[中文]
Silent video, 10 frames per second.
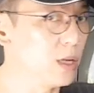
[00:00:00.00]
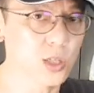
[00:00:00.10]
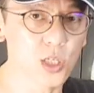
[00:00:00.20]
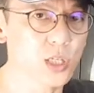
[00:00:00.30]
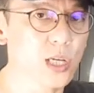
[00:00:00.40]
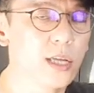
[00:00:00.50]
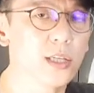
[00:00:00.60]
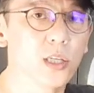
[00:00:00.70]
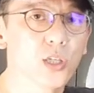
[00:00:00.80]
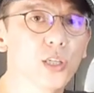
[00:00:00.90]
哈，其实
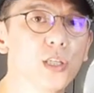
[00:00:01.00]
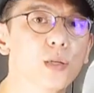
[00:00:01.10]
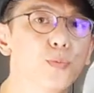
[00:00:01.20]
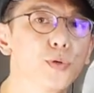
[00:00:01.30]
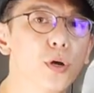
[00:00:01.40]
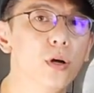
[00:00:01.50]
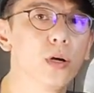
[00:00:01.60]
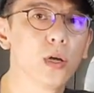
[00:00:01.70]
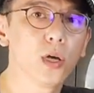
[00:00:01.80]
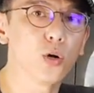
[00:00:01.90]
KT 的设计是不用，
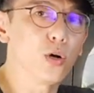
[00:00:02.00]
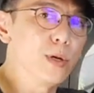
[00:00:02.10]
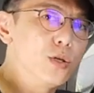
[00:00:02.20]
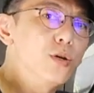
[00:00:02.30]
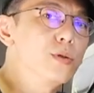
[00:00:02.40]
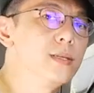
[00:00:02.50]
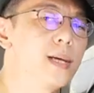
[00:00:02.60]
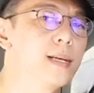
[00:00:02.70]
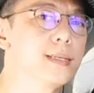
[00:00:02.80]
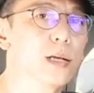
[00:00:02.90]
我们用原
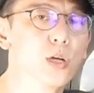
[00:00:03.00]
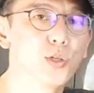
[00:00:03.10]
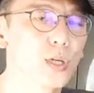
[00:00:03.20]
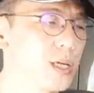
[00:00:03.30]
厂离载算就